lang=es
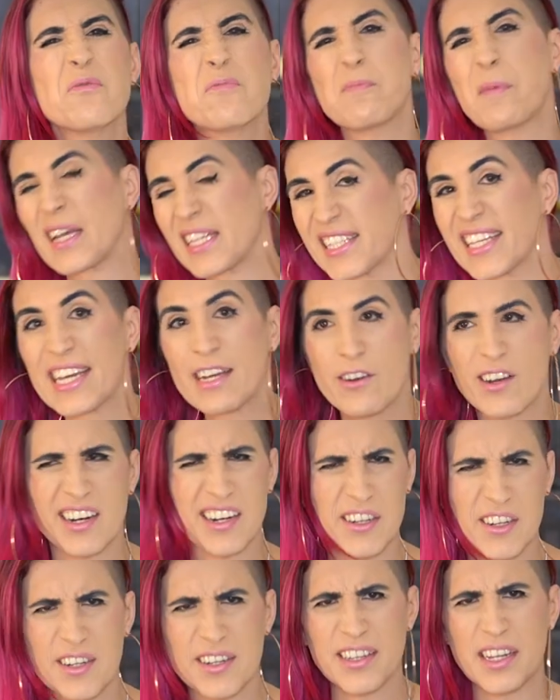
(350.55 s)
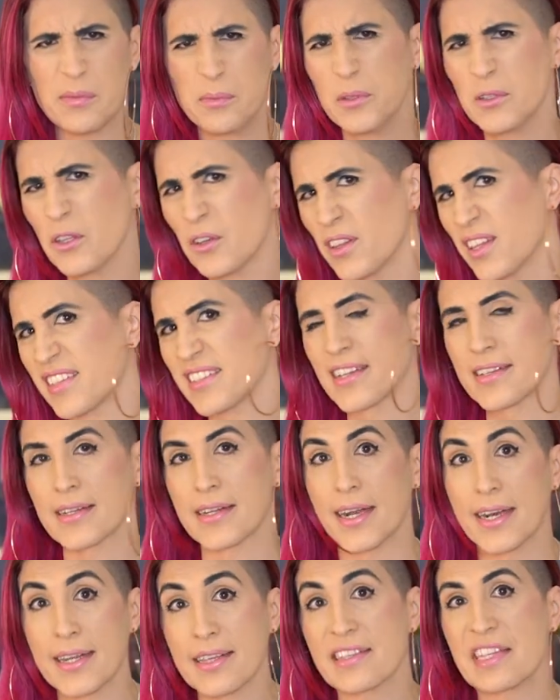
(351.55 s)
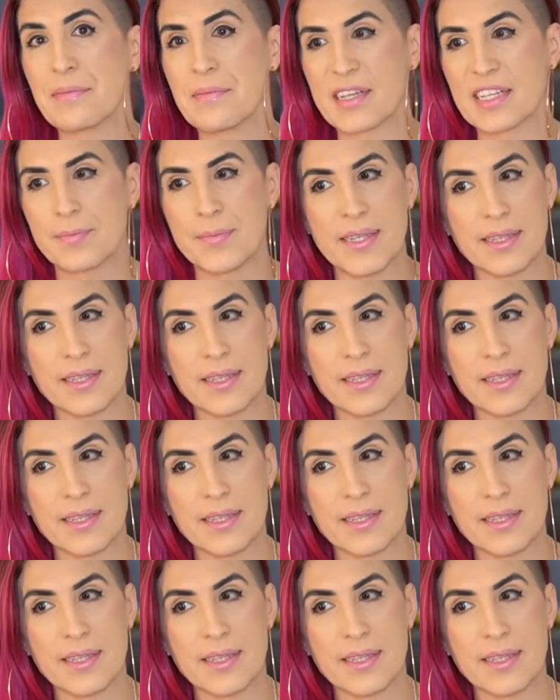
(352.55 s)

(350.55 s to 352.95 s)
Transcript: un paseo alrededor del mundo de estas rarísimas